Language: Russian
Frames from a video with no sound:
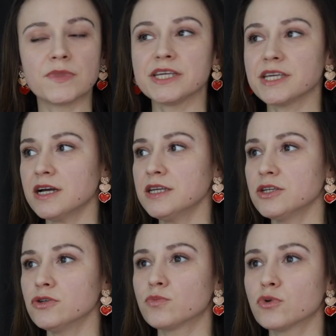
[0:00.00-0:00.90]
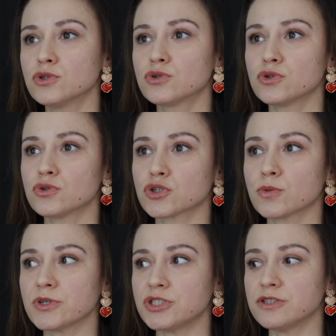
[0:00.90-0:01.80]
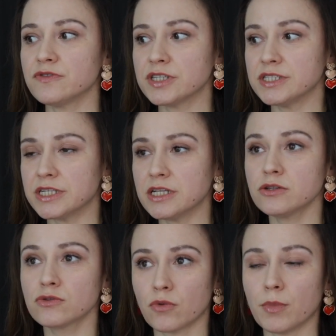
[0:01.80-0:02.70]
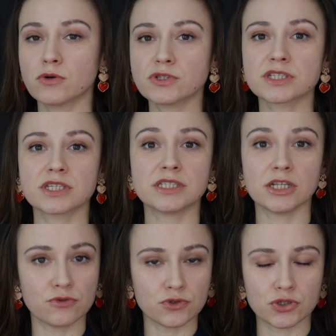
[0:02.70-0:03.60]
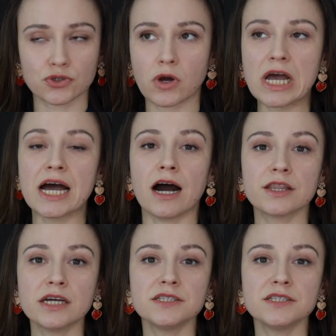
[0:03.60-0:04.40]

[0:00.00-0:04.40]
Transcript: Я ее пользуюсь уже почти две недели, но могу сказать следующее, что она